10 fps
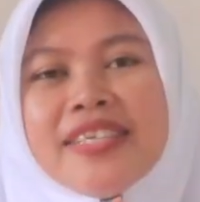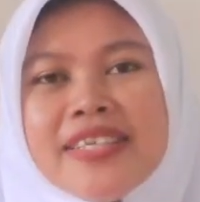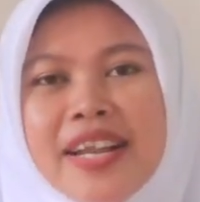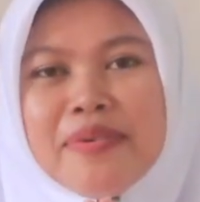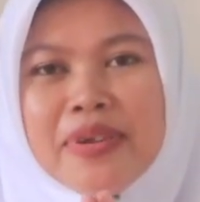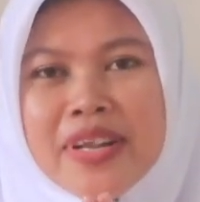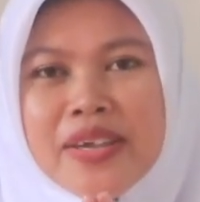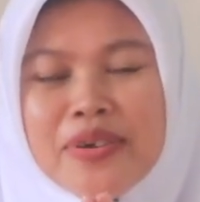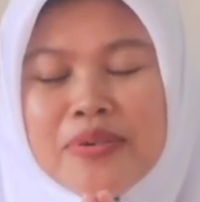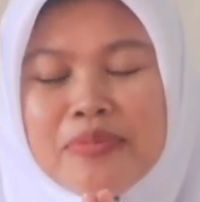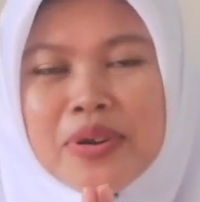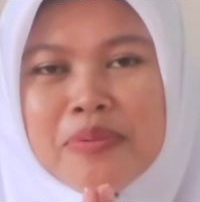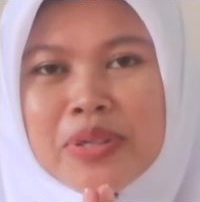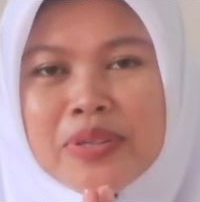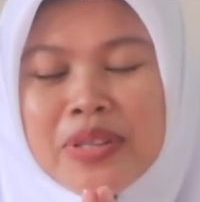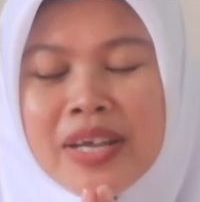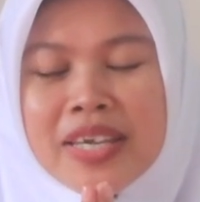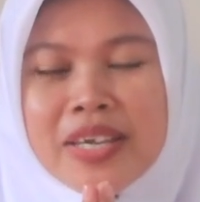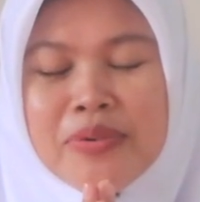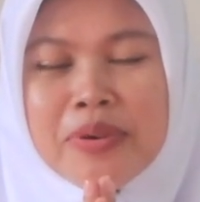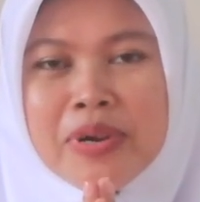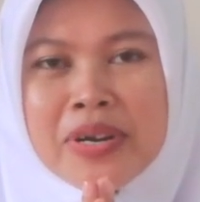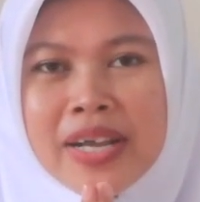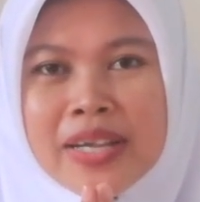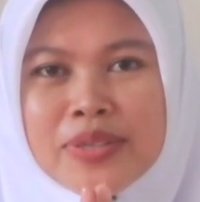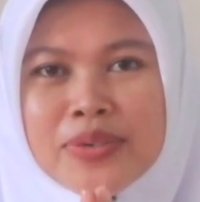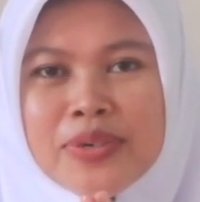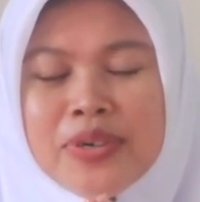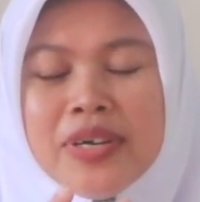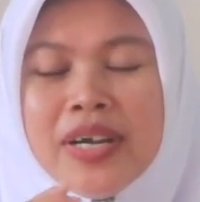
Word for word: Assalamualaikum warahmatullahi wabarakatuh.